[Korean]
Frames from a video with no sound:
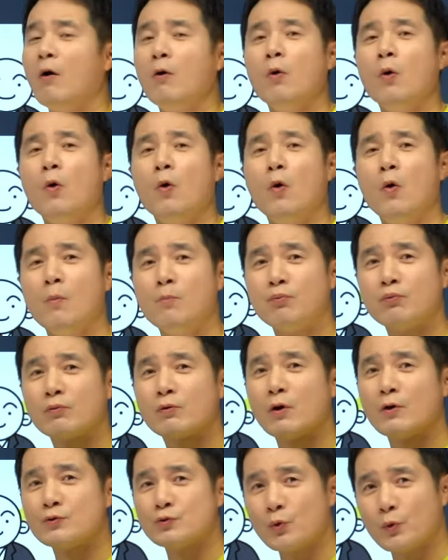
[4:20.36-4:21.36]
호,
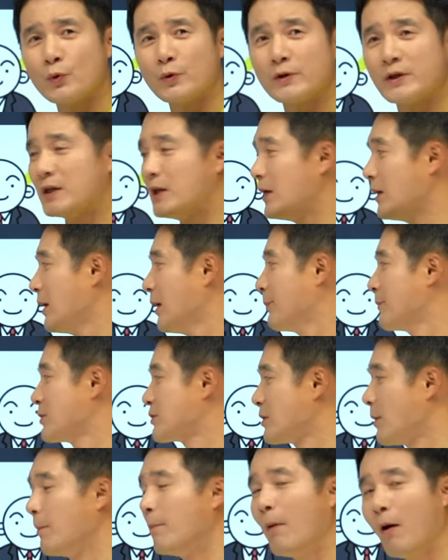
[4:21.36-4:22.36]
풀어줘 여기
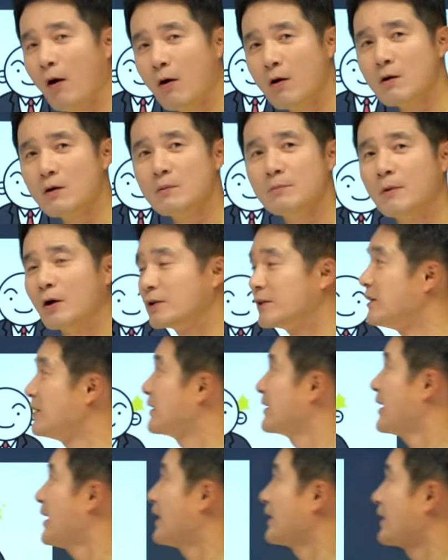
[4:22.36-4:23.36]
하면서 멍,
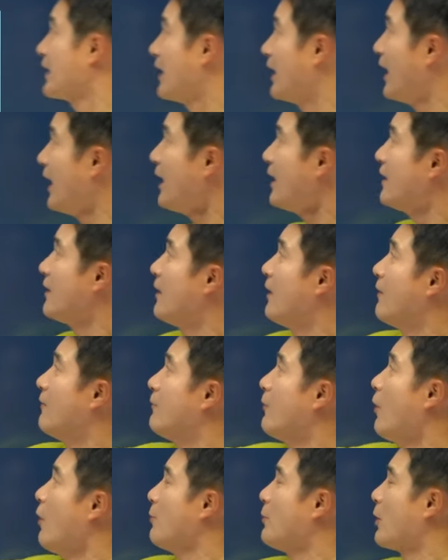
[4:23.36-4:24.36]
멍들게 하다.
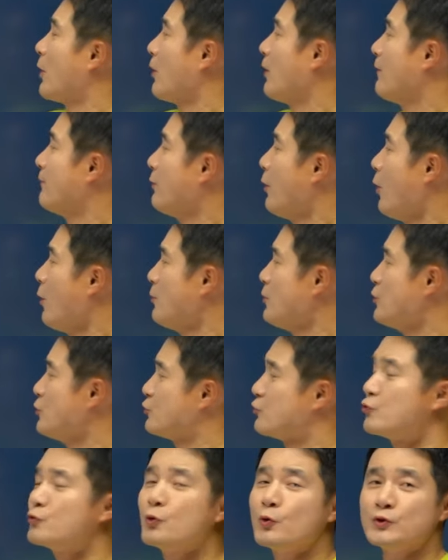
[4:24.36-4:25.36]
formal, 폼을
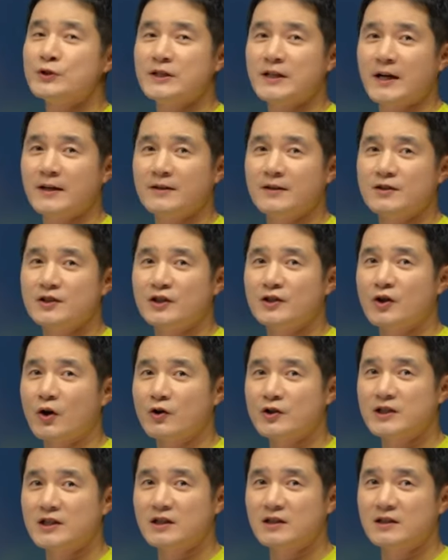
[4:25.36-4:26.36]
중요시하는 즉
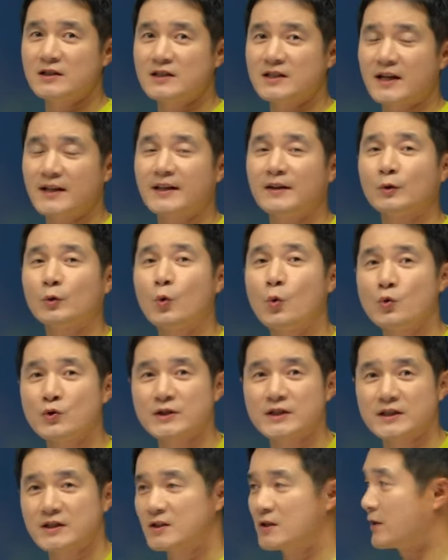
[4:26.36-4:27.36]
격식을 차린
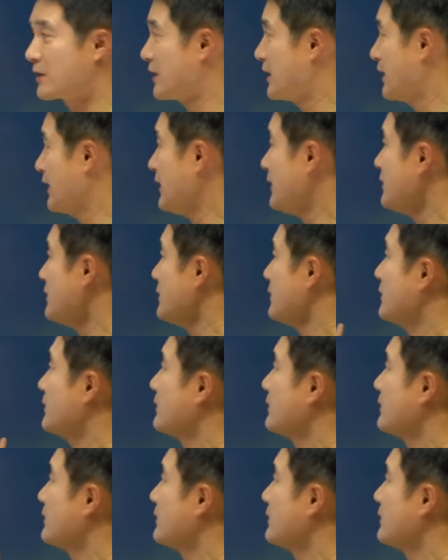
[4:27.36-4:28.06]
공식적인